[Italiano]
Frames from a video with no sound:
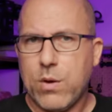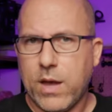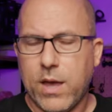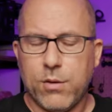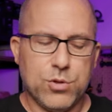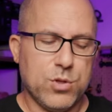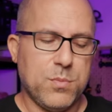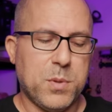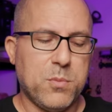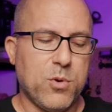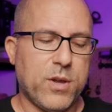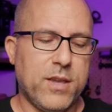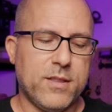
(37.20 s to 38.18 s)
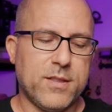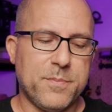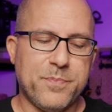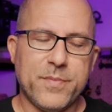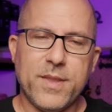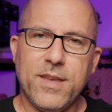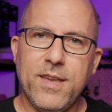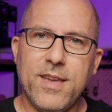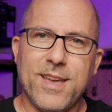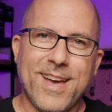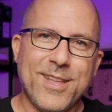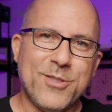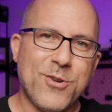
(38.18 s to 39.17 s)
Ok, questo è il primo kit e
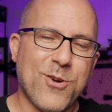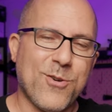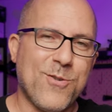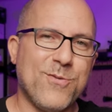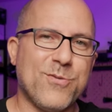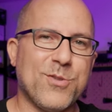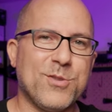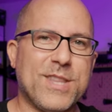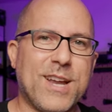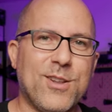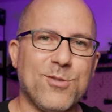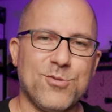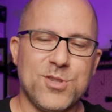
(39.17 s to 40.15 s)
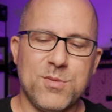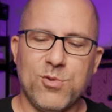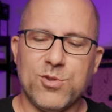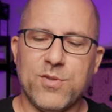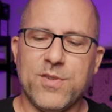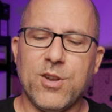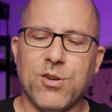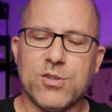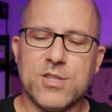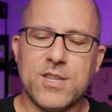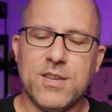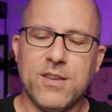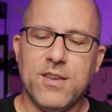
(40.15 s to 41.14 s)
andrò a confrontarlo così molto
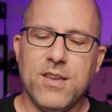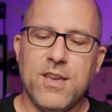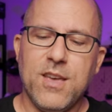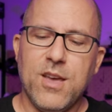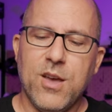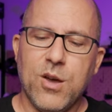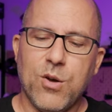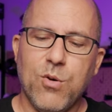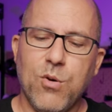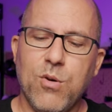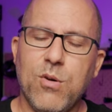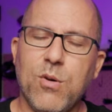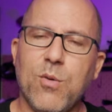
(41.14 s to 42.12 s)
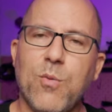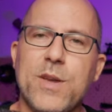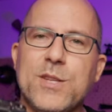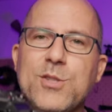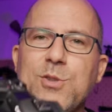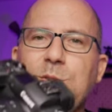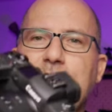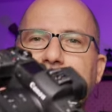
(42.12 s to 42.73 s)
veloce con questo